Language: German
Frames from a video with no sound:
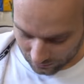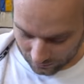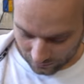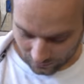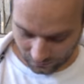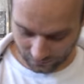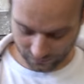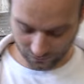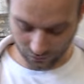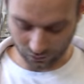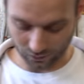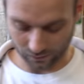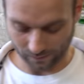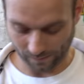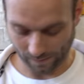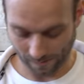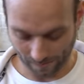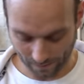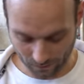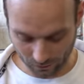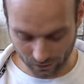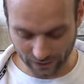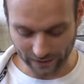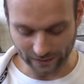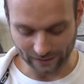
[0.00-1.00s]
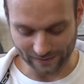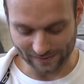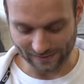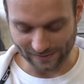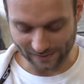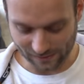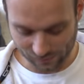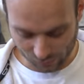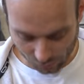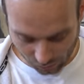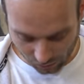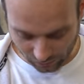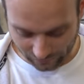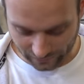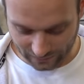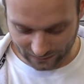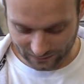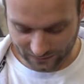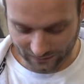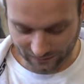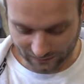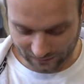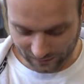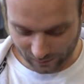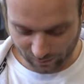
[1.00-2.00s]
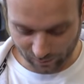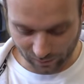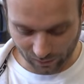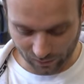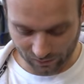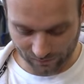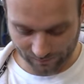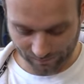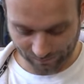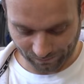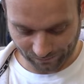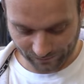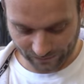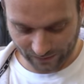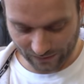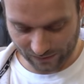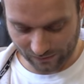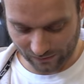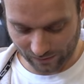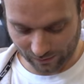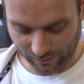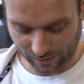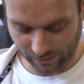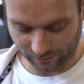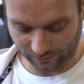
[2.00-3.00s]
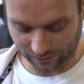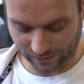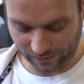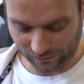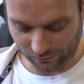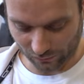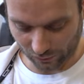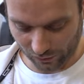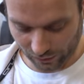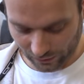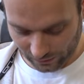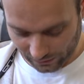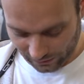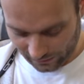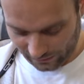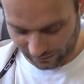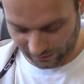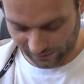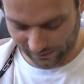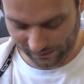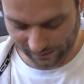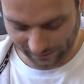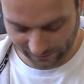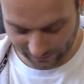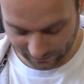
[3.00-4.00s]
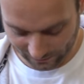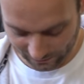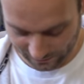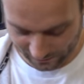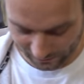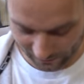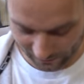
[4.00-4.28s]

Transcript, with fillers: So, okay, das heißt, so können wir den Tank nicht bauen. Deswegen machen wir jetzt folgendes. Ich zeichne den